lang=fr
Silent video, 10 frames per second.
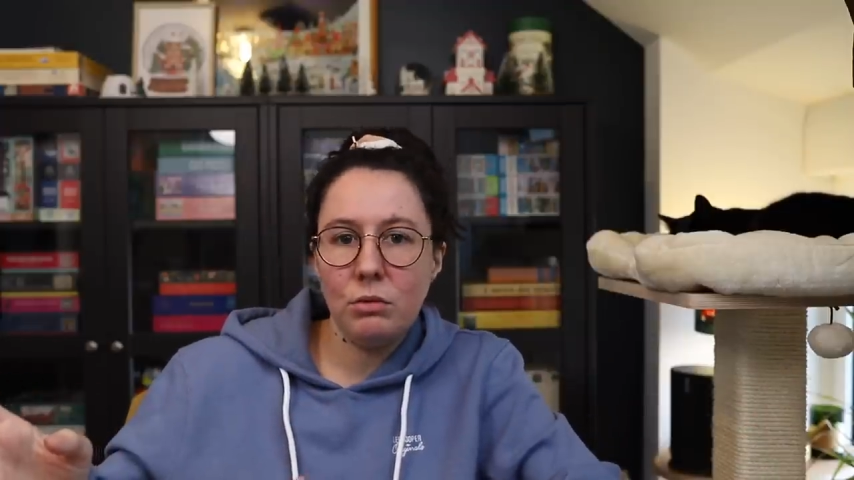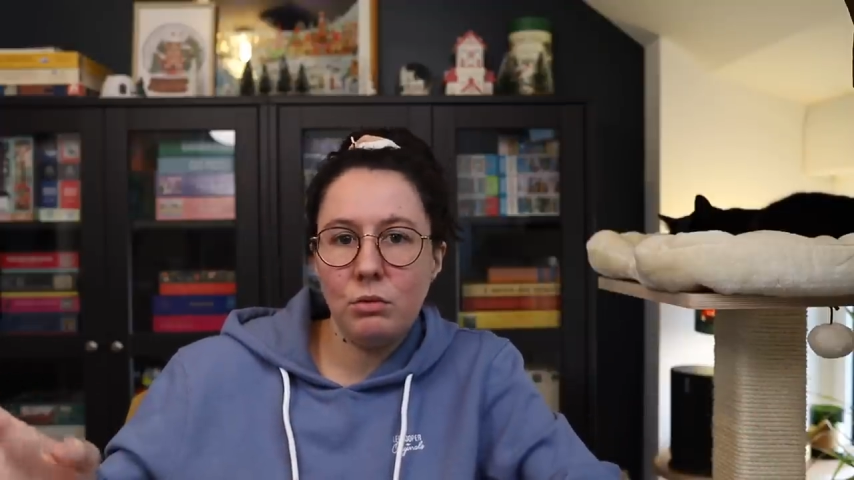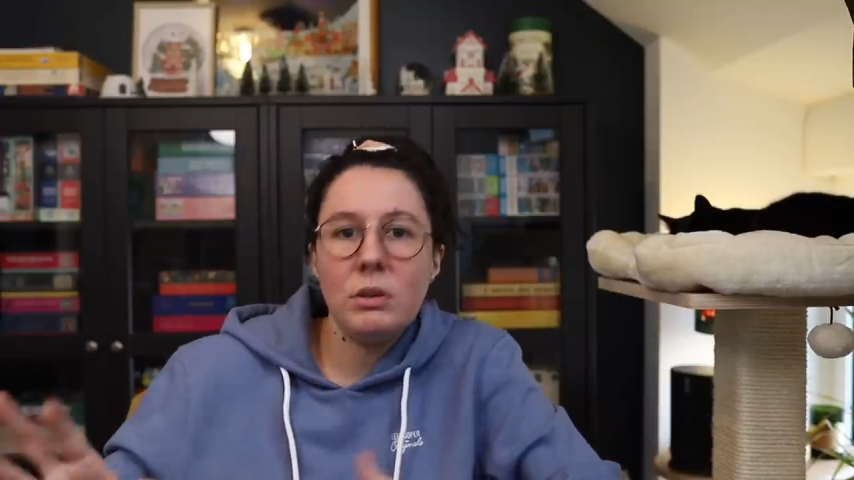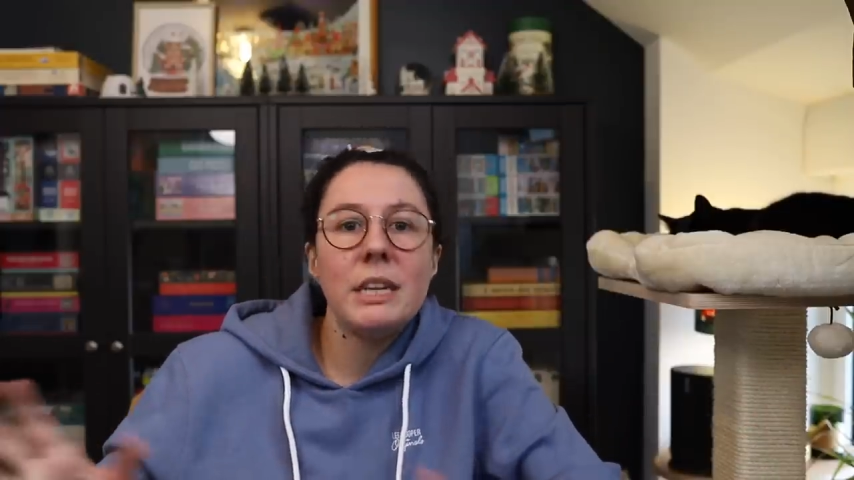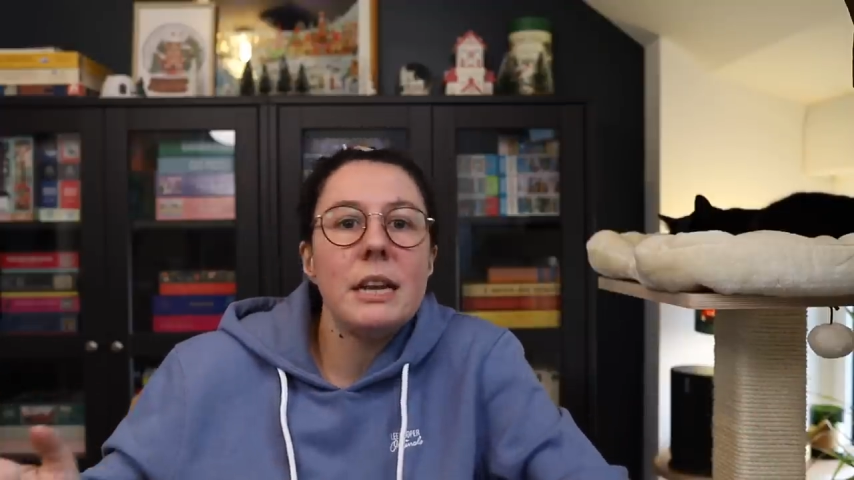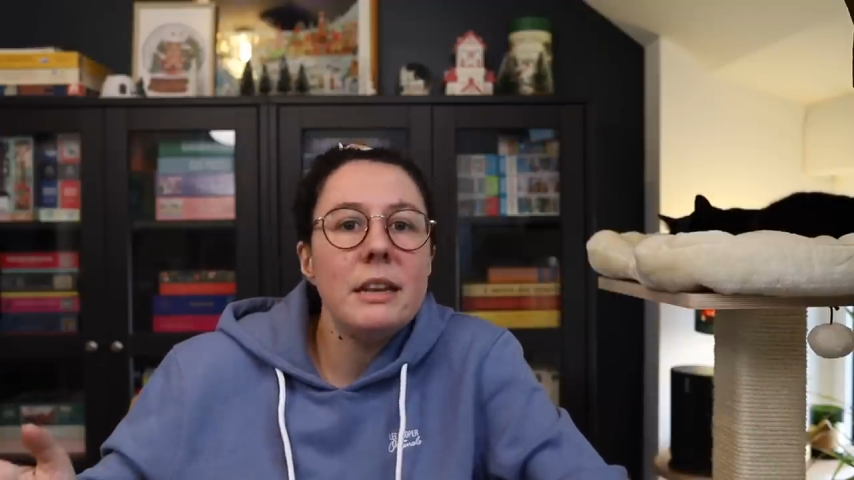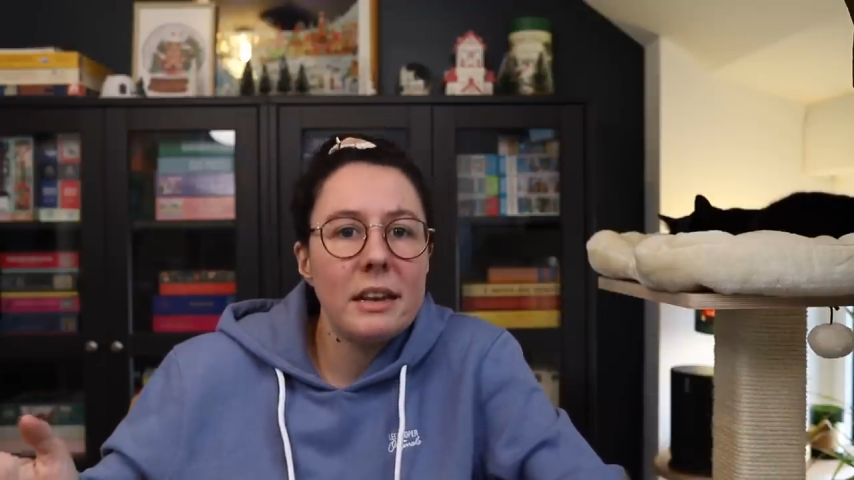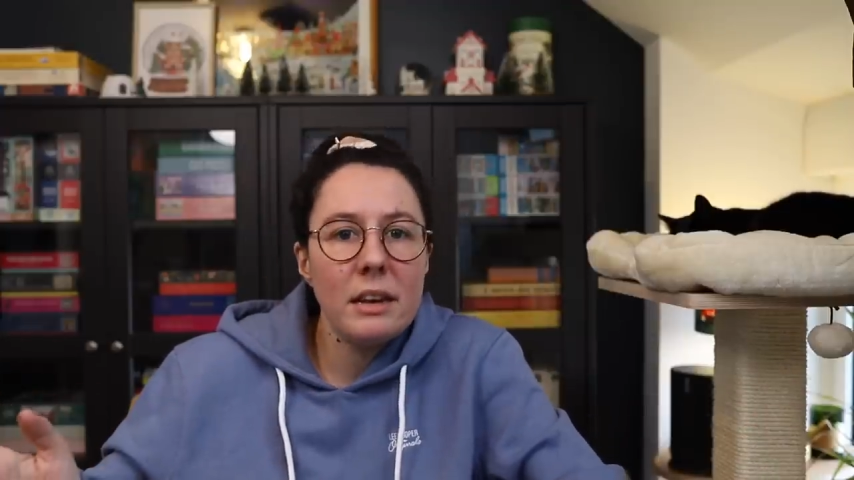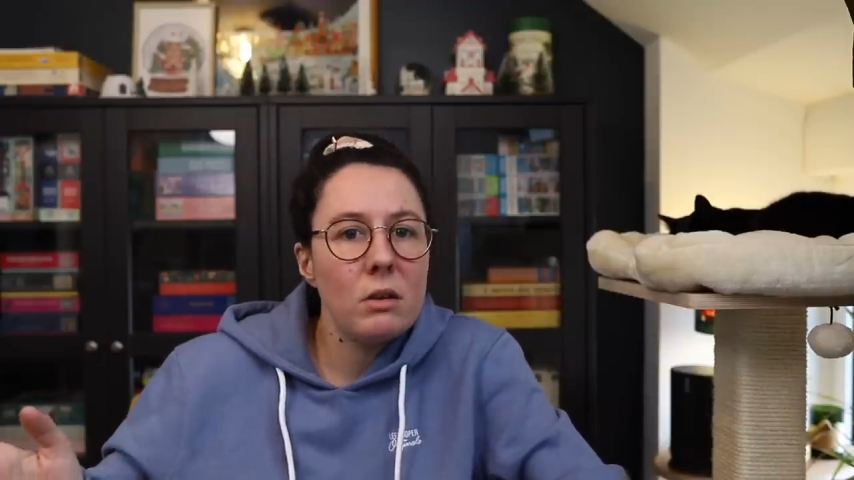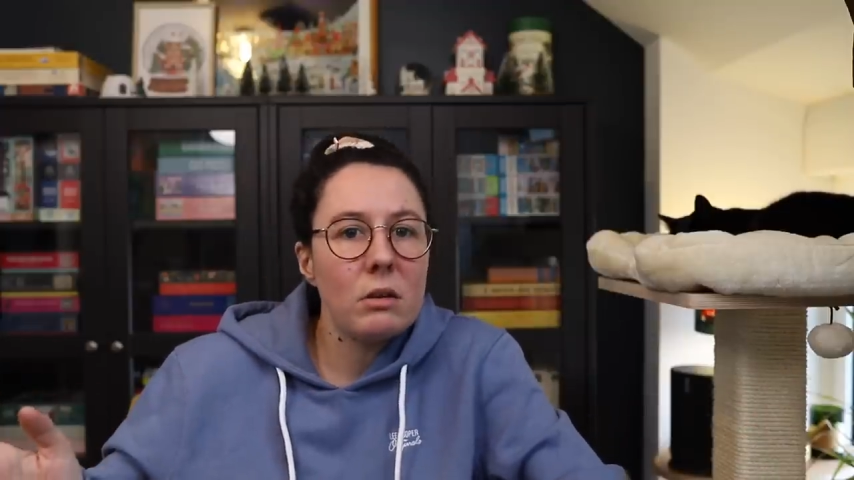d'une
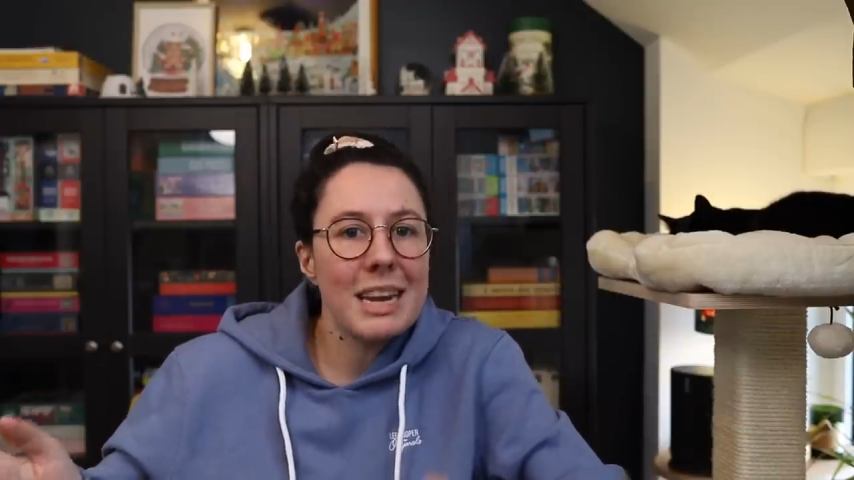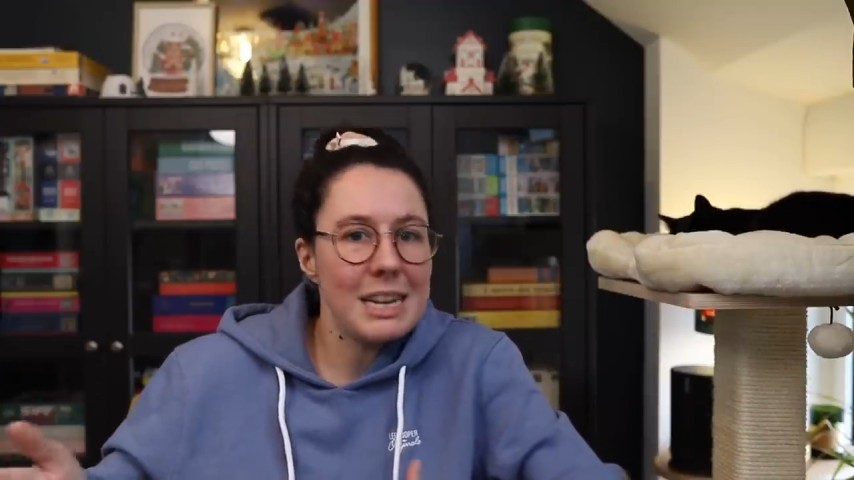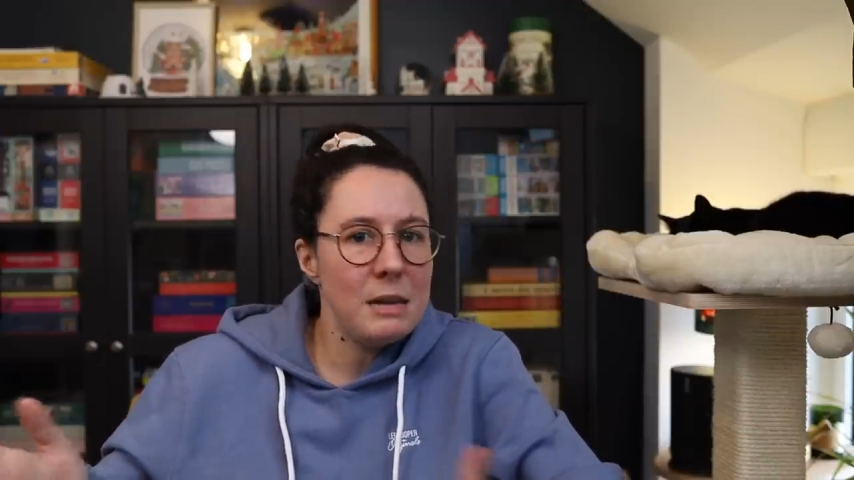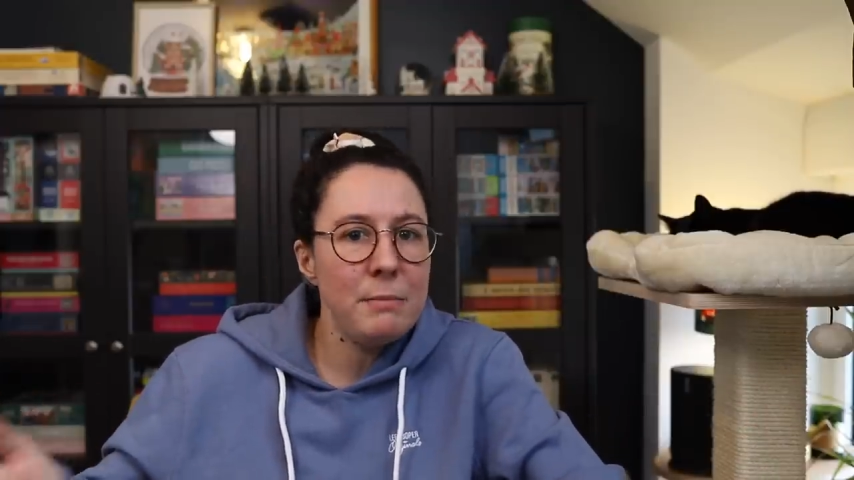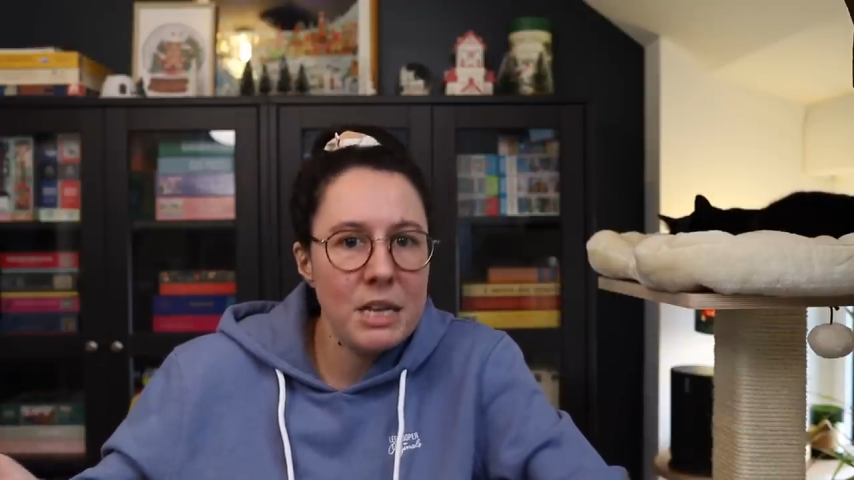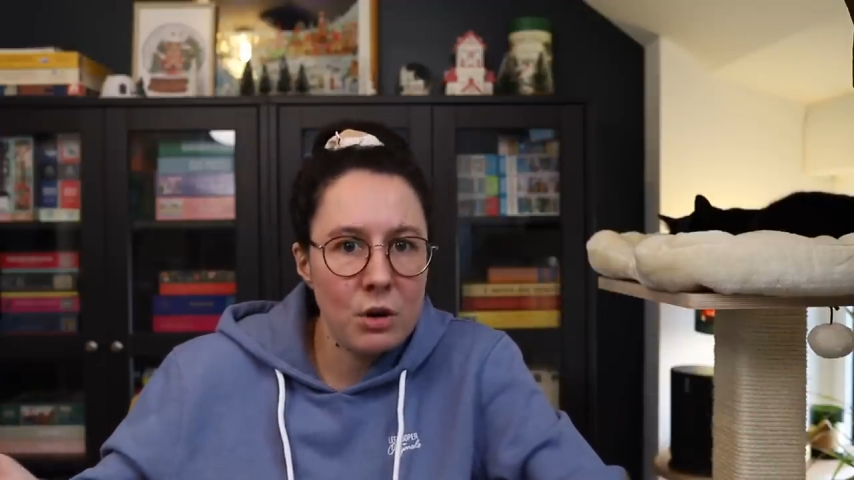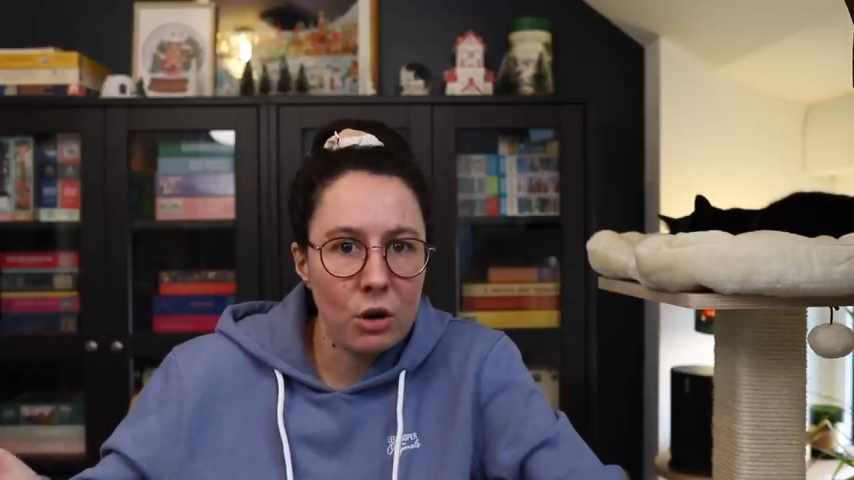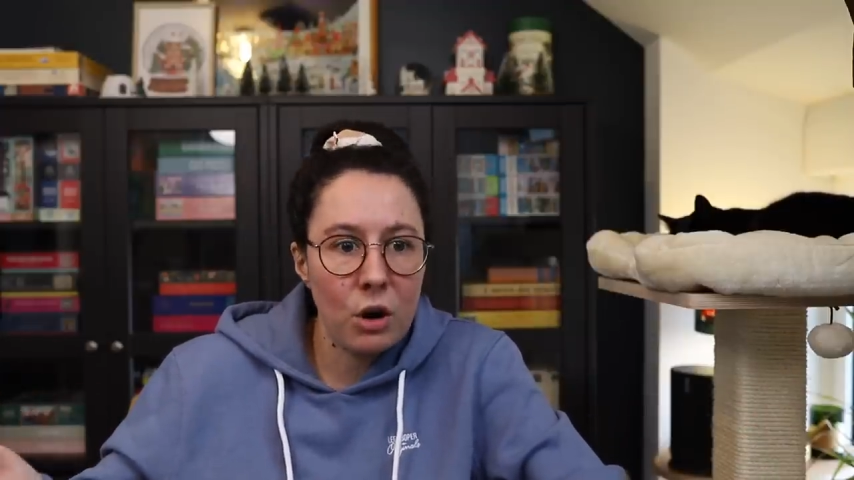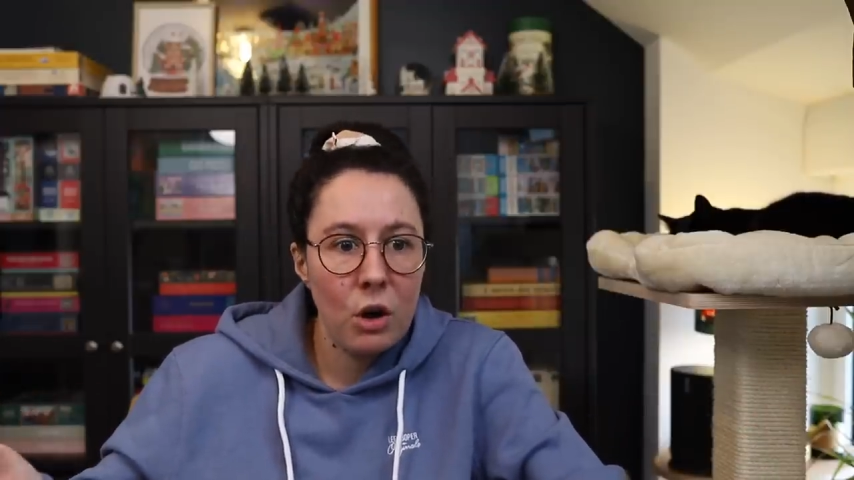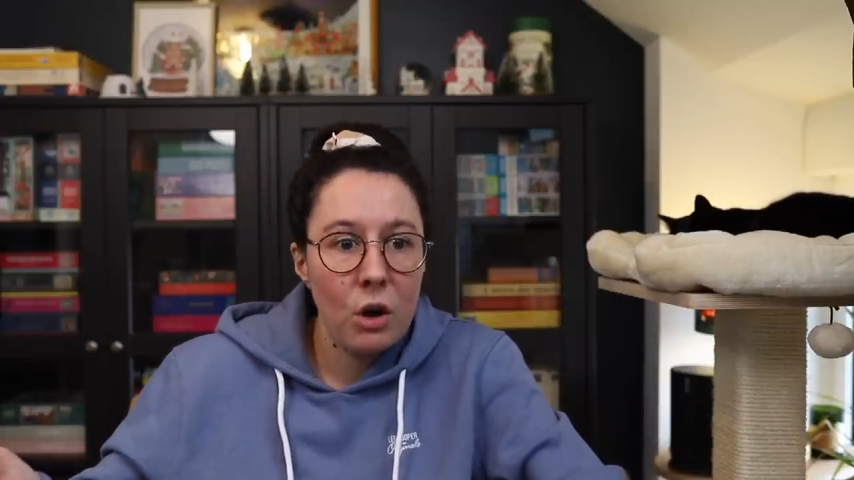qualité euh, quasi
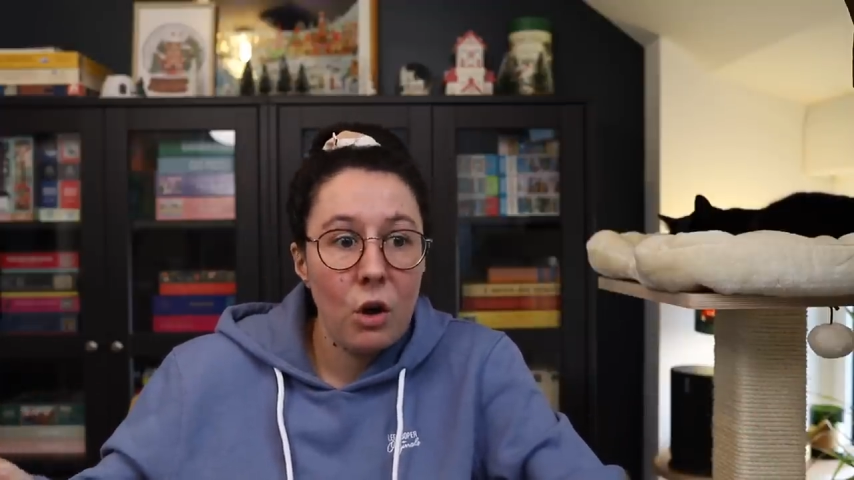médiocre.